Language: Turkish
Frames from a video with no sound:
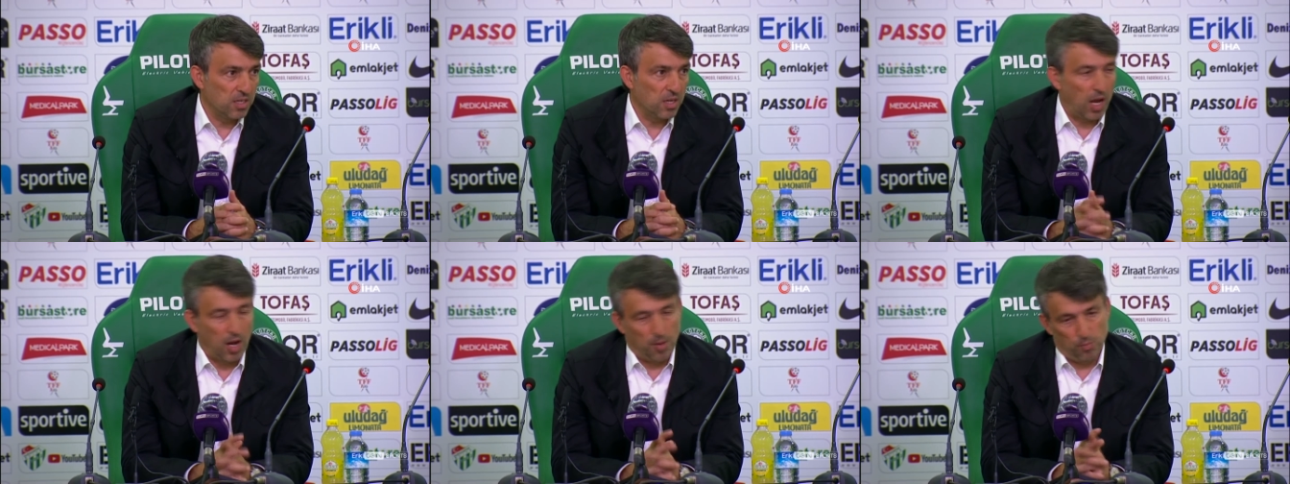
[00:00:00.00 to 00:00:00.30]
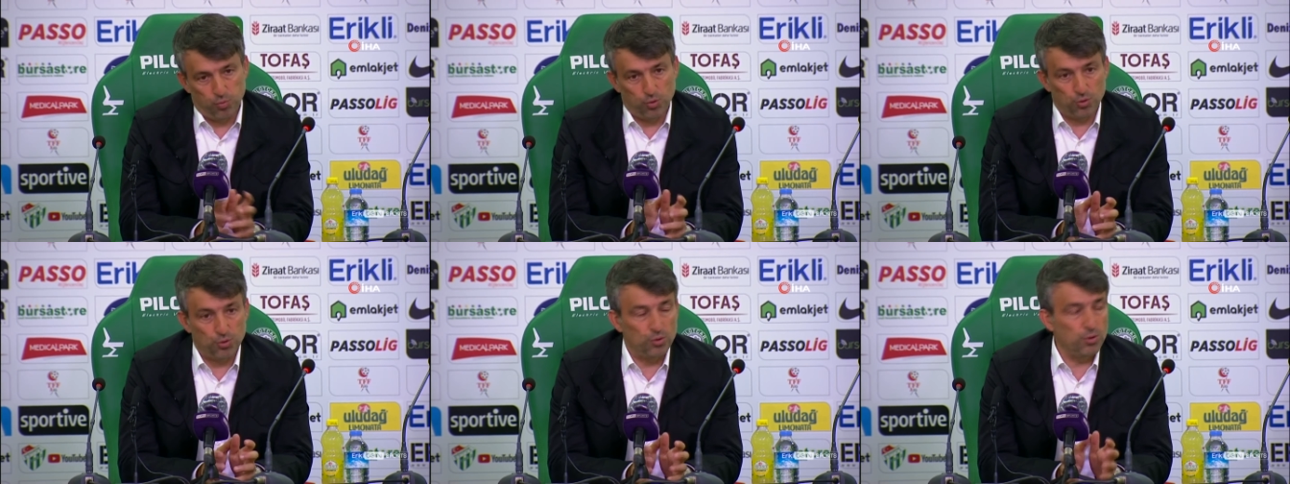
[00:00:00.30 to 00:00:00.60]

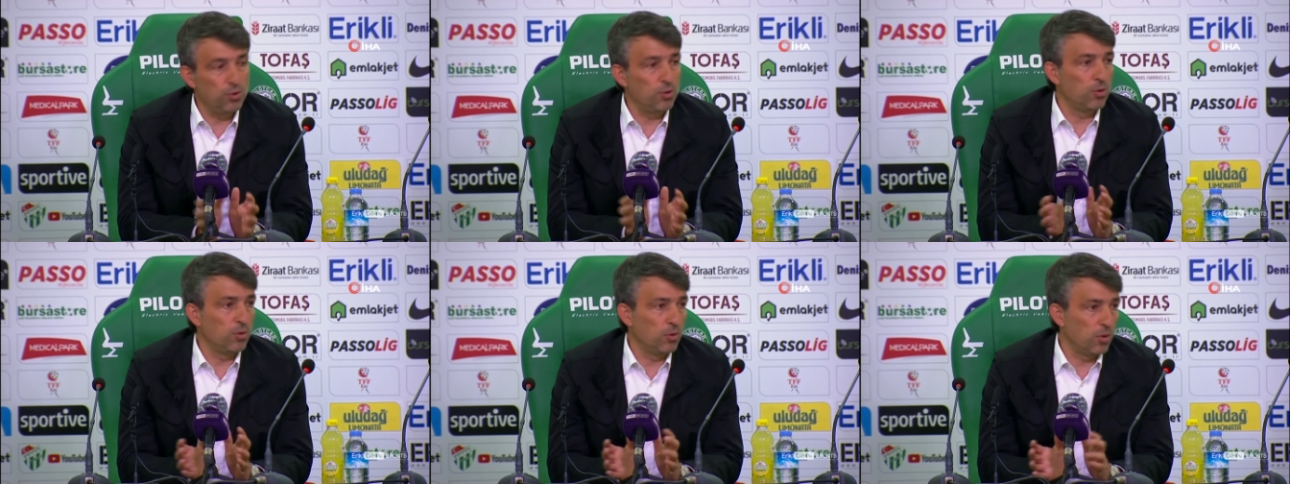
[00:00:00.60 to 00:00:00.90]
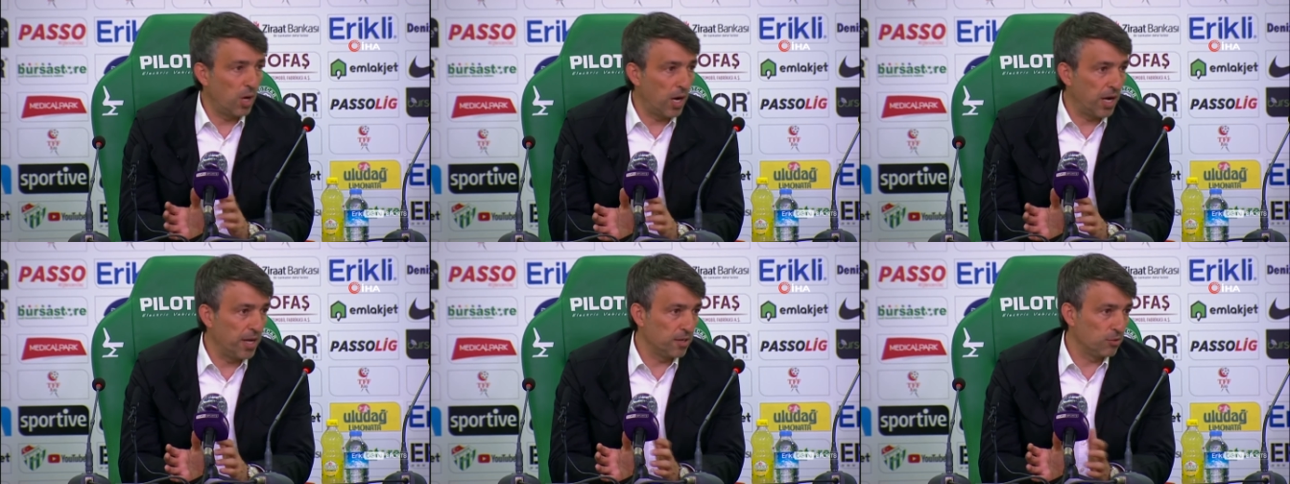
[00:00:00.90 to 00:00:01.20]
Yani bugünü
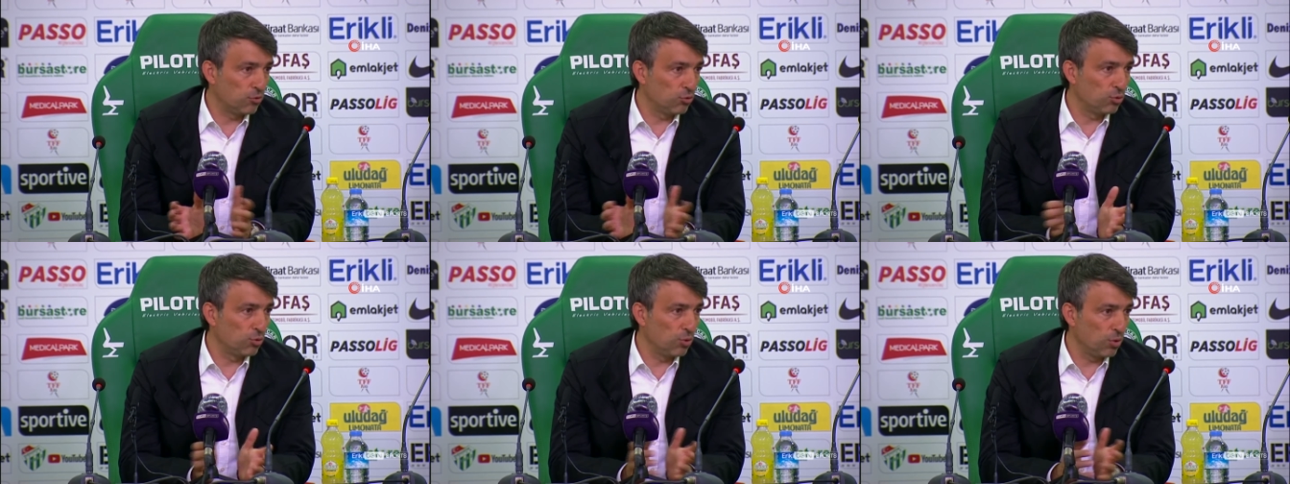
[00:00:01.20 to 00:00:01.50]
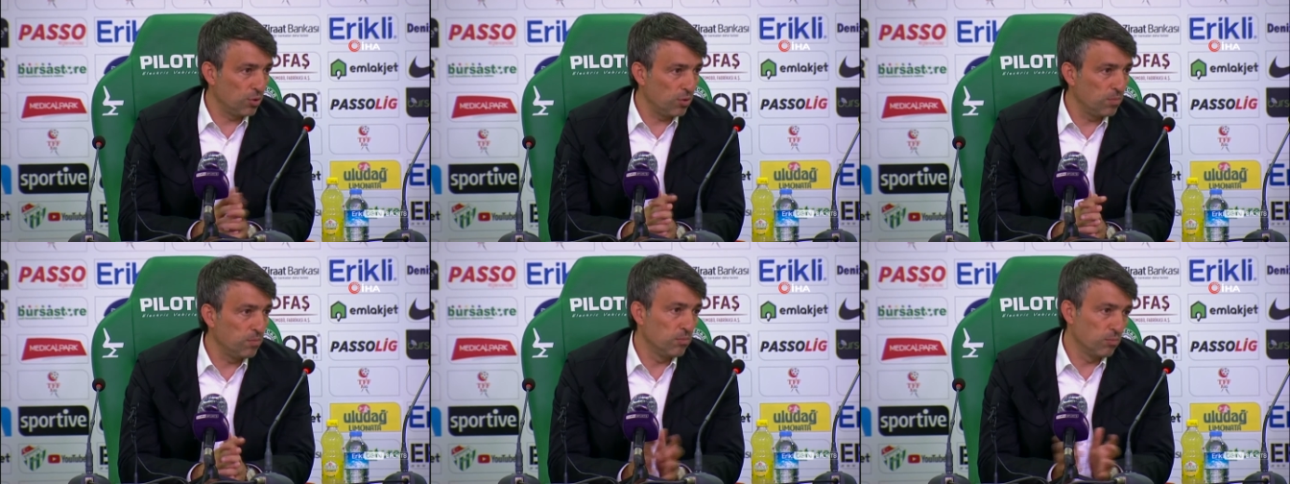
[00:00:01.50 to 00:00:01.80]
ayrı
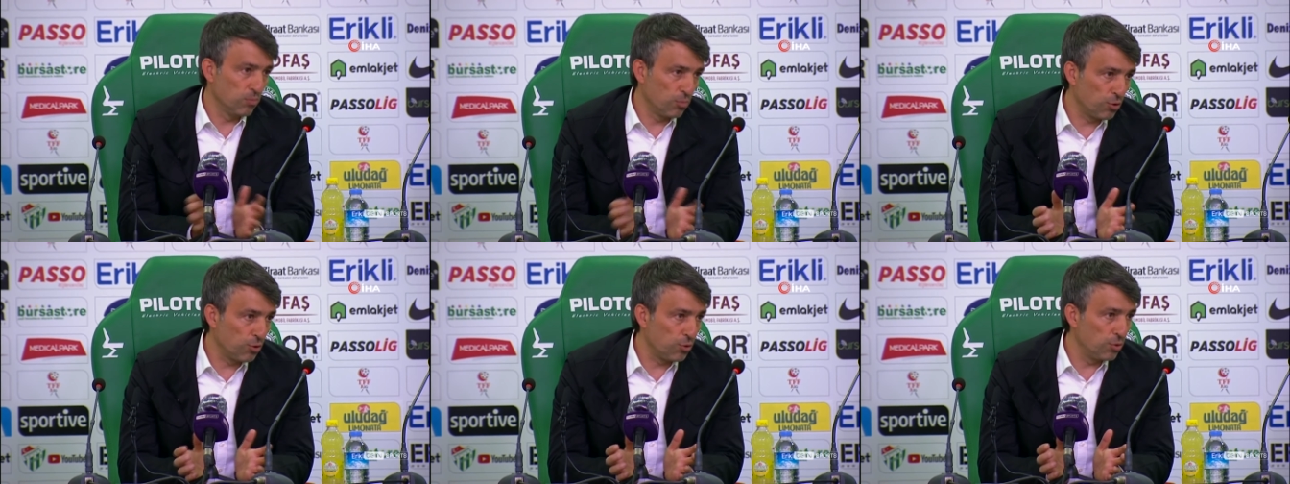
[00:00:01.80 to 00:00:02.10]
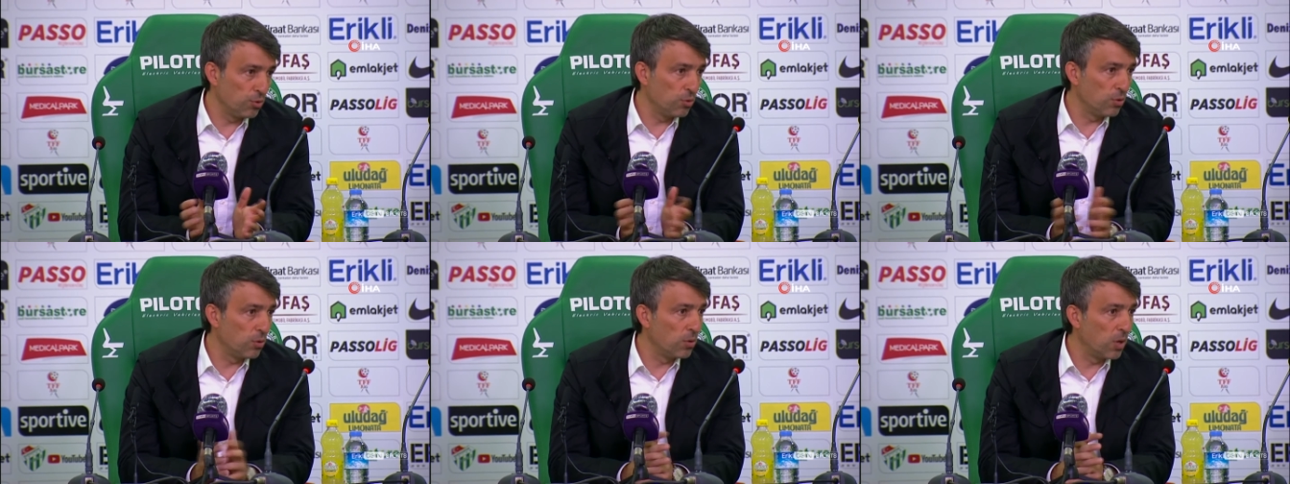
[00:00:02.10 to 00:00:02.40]
tutuyorum. Bugün
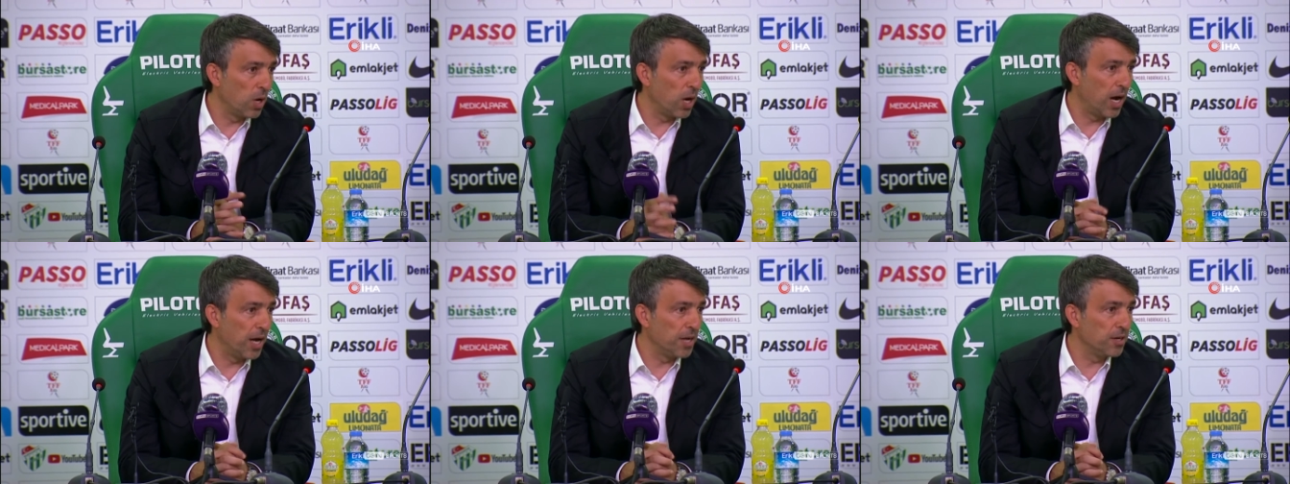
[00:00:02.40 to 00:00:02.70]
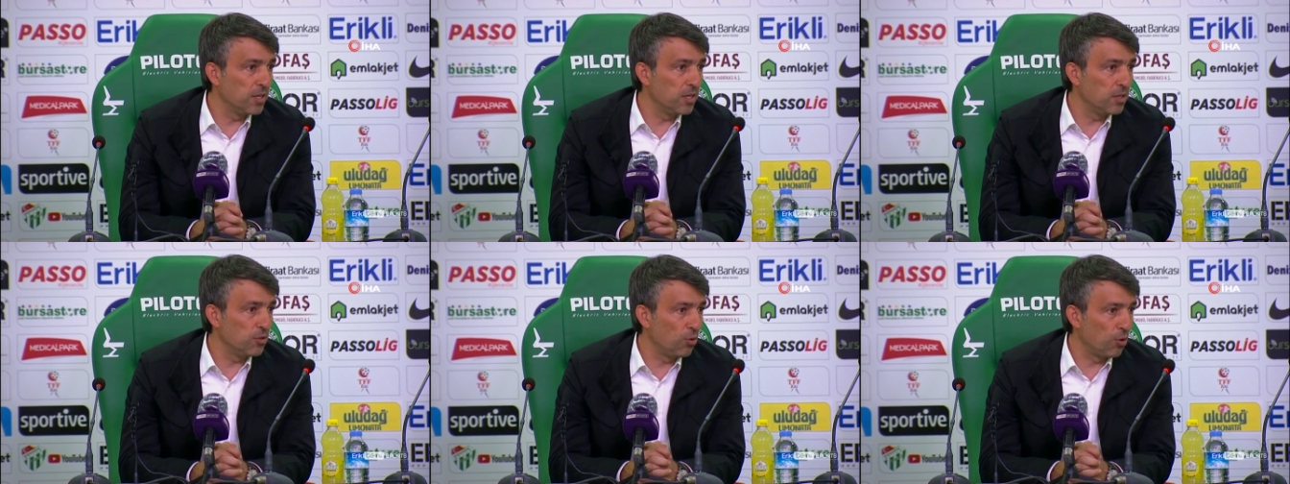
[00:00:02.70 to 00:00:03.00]

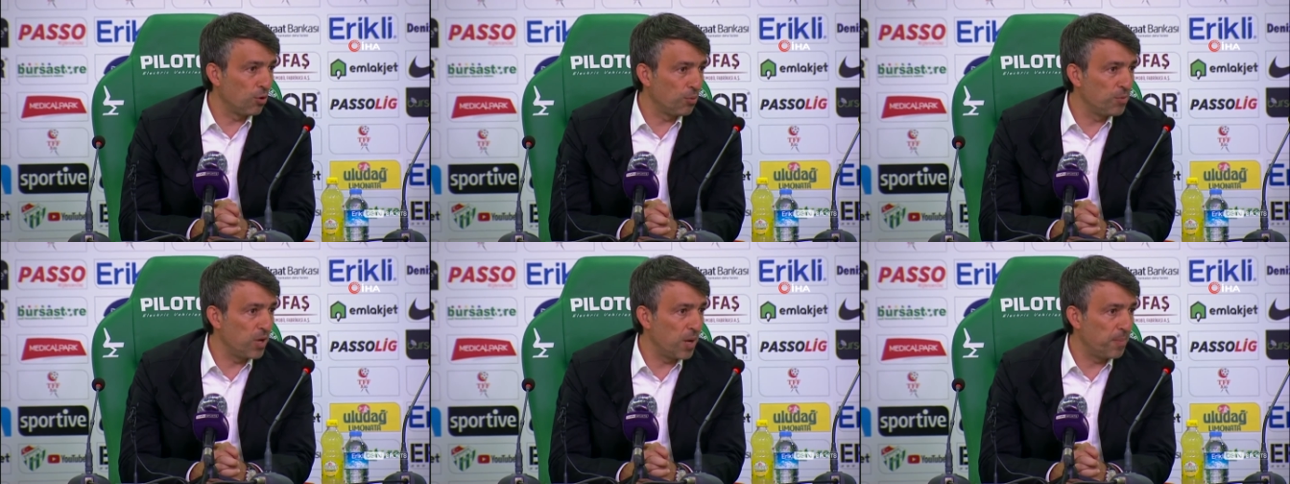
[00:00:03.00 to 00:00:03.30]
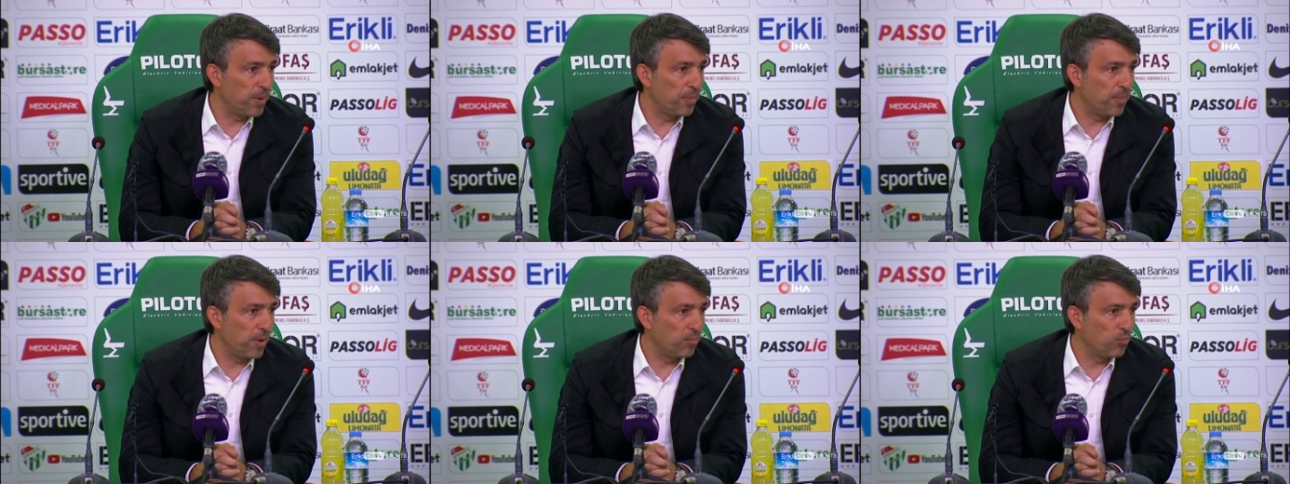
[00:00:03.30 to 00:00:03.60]
aynı yorumu
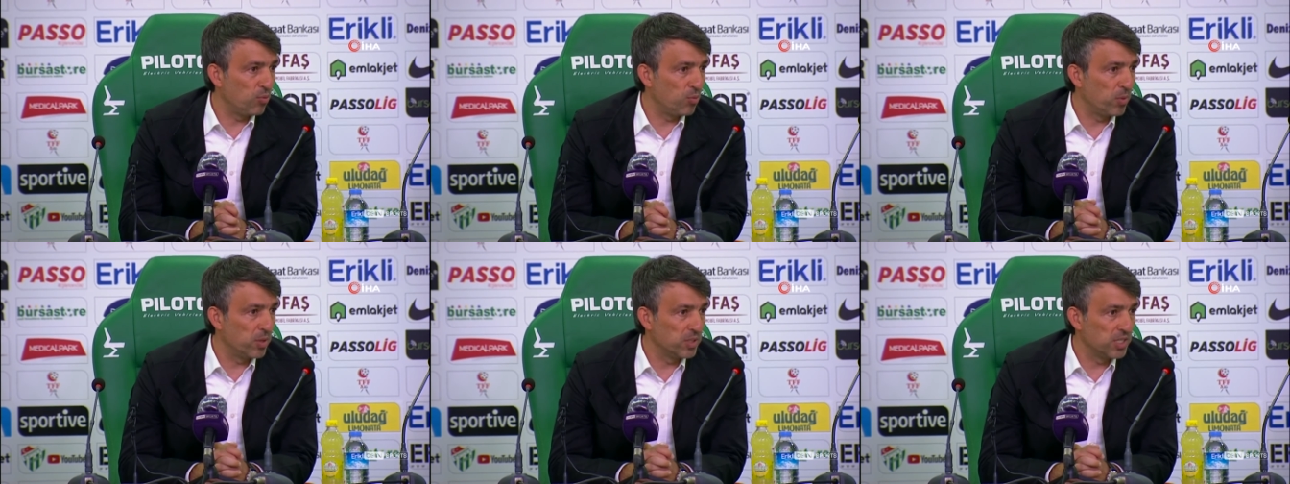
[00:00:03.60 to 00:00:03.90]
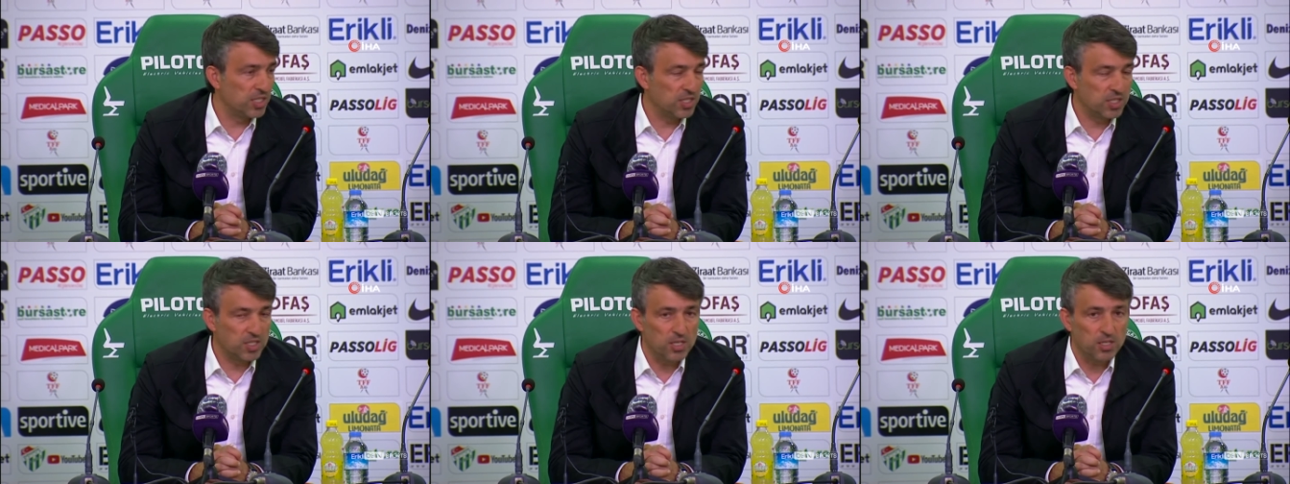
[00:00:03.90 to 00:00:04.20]
yapamam bu
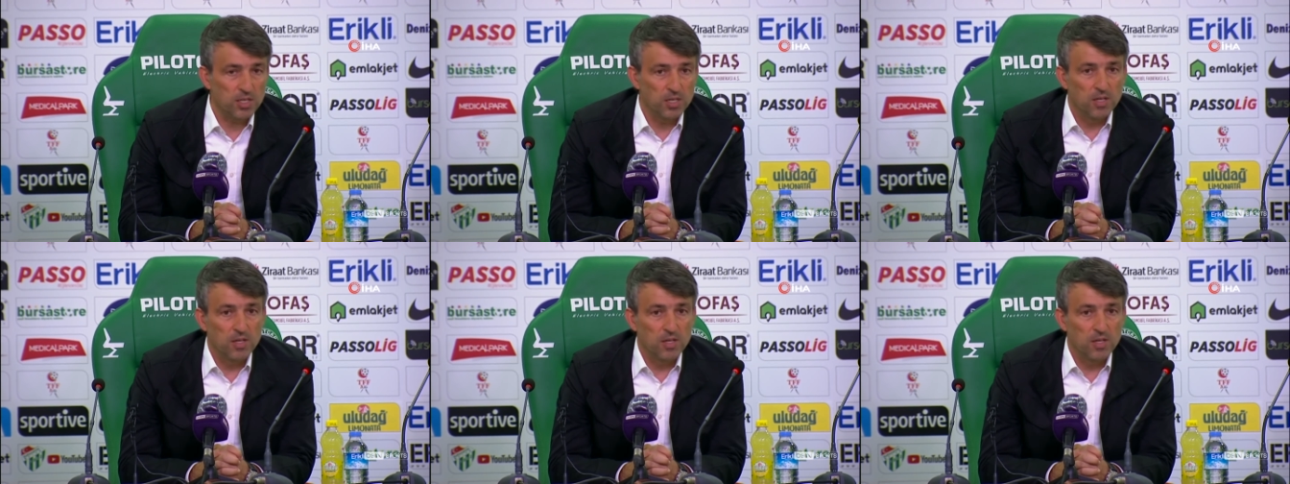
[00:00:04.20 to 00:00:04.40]
maç için.